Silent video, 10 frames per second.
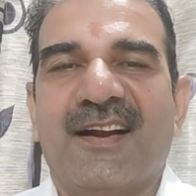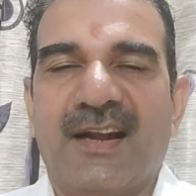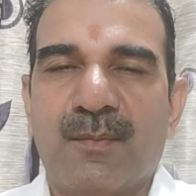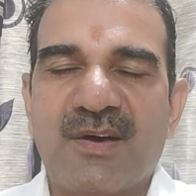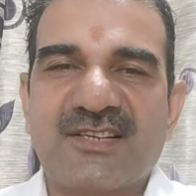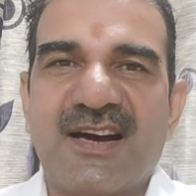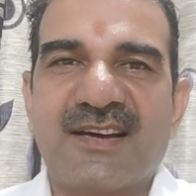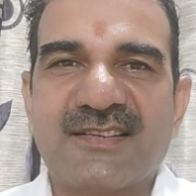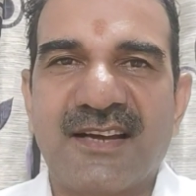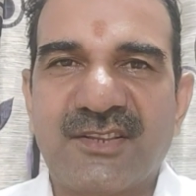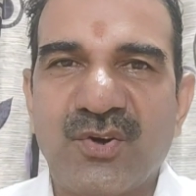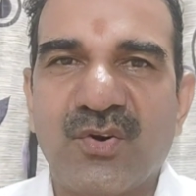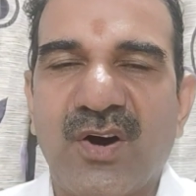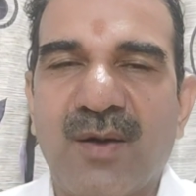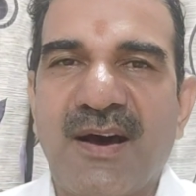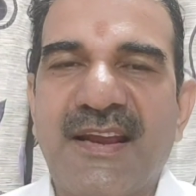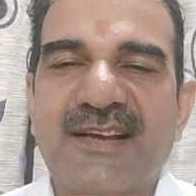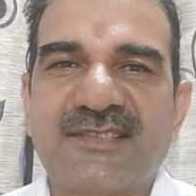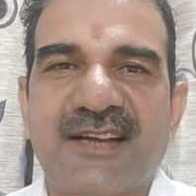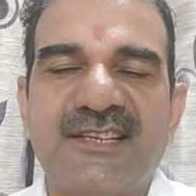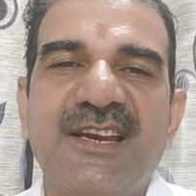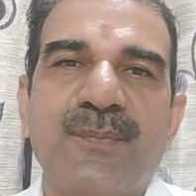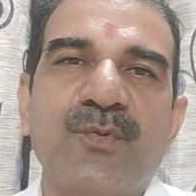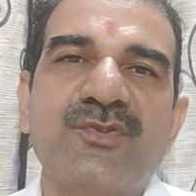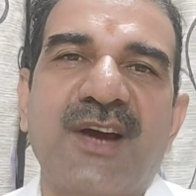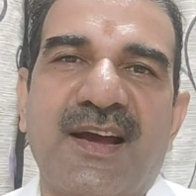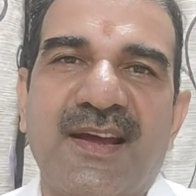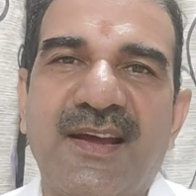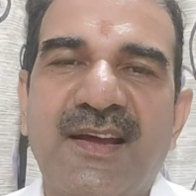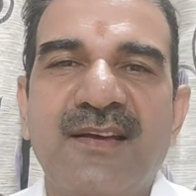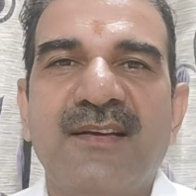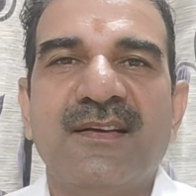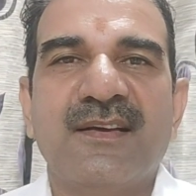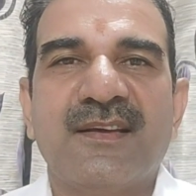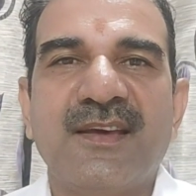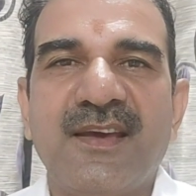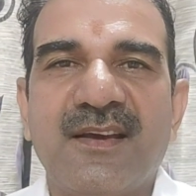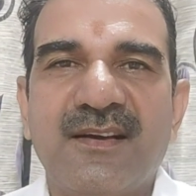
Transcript: नमस्कार साथियों हमारे एक साथी ने पूछा है कि